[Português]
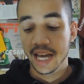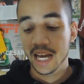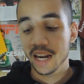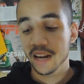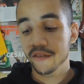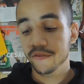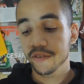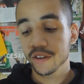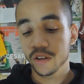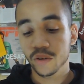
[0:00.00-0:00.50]

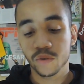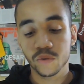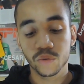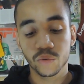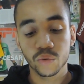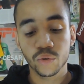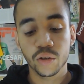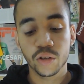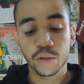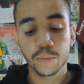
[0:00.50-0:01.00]
Ela vem
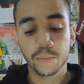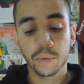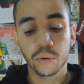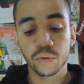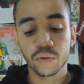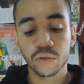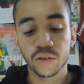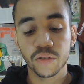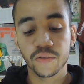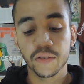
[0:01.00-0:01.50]
com dois
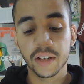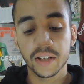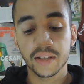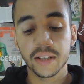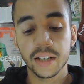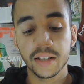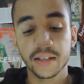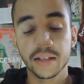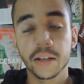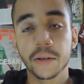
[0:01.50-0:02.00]
pontos de
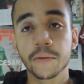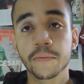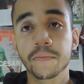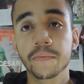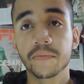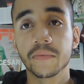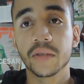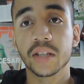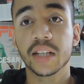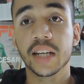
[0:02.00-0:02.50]

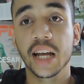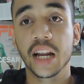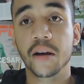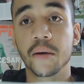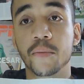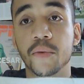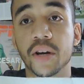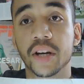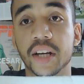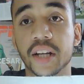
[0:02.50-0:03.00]
fixação, que
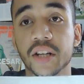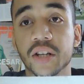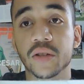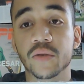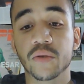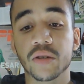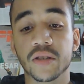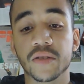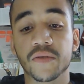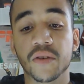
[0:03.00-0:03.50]
ela é uma âncora
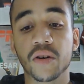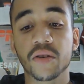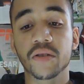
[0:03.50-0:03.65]
de duas